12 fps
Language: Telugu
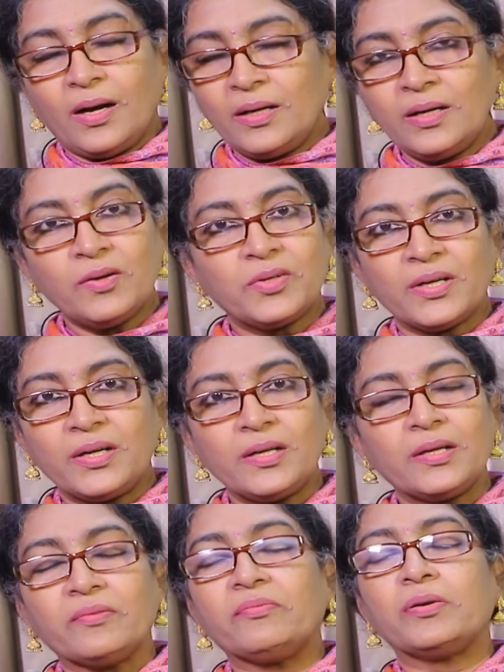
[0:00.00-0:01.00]

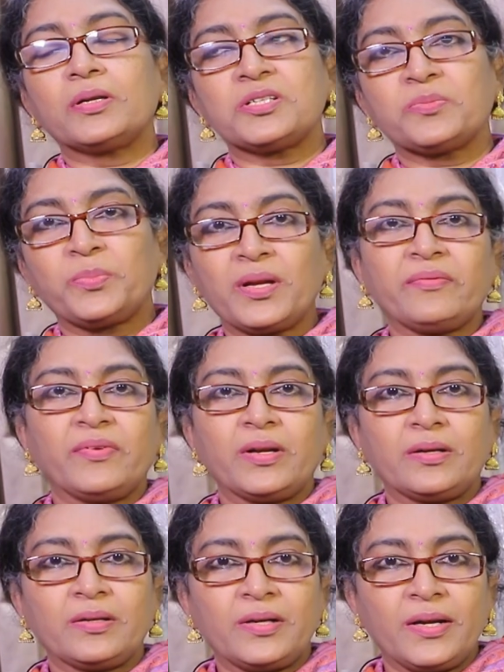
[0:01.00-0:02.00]
అన్డౌటెడ్లీ ఎవరు చెప్పినా
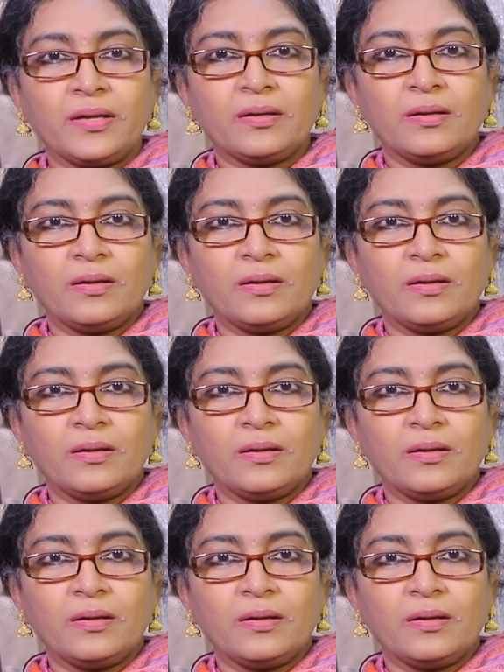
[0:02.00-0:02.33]
వినరండి